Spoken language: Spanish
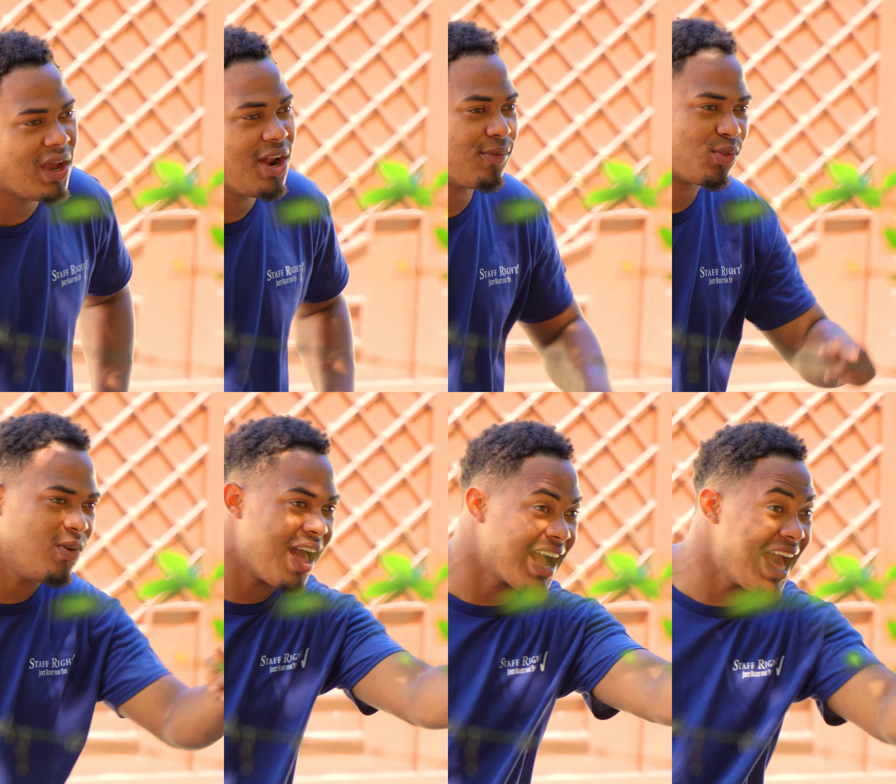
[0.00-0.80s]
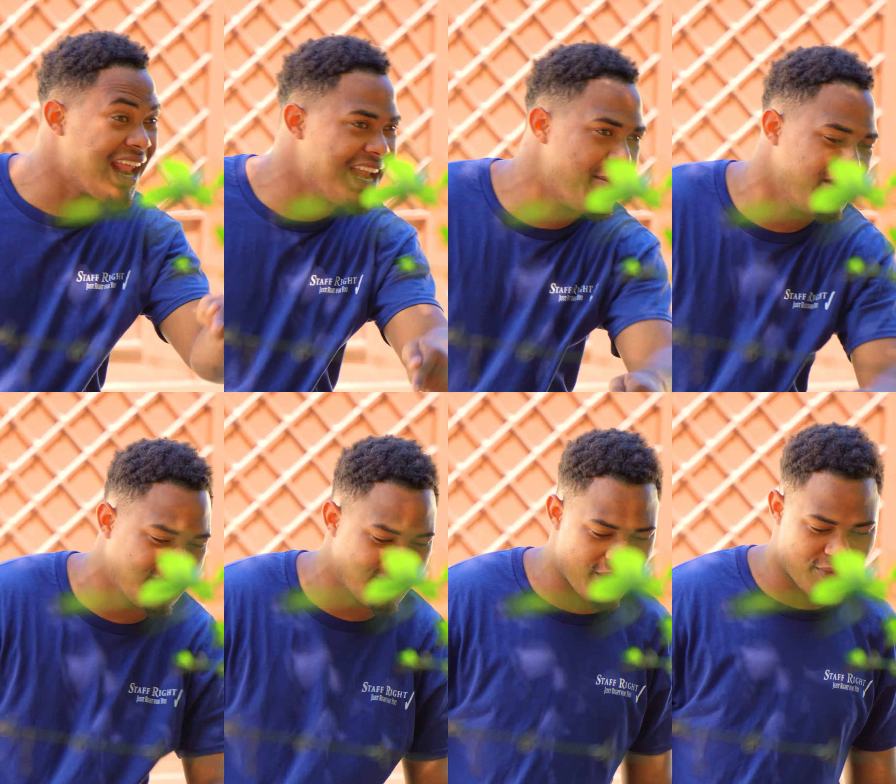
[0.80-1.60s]
suelo, tú la agarras y la
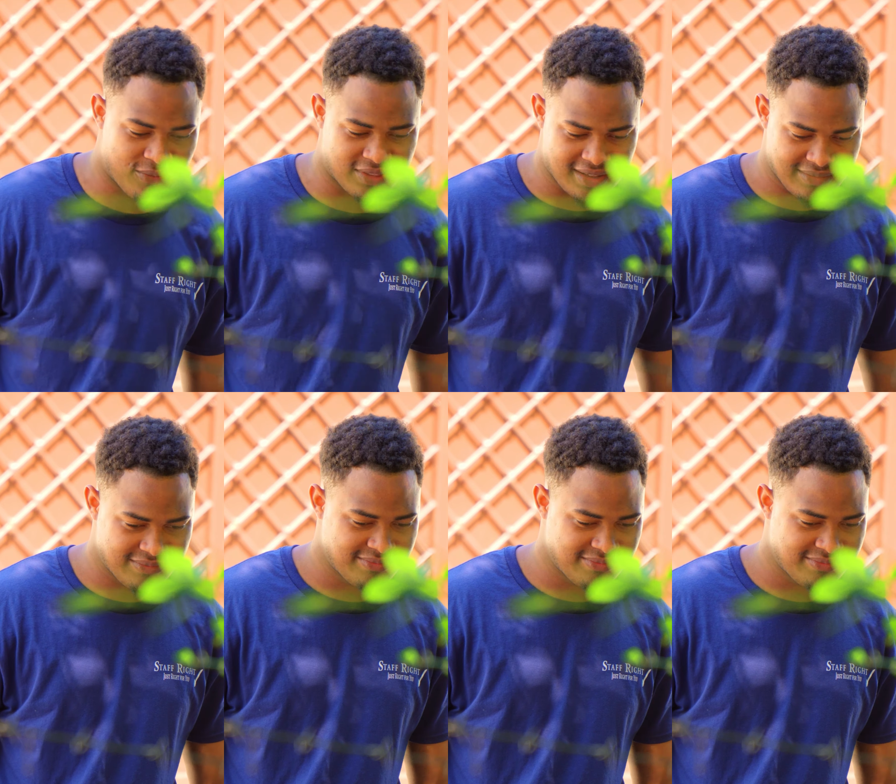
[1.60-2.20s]
metes en una funda.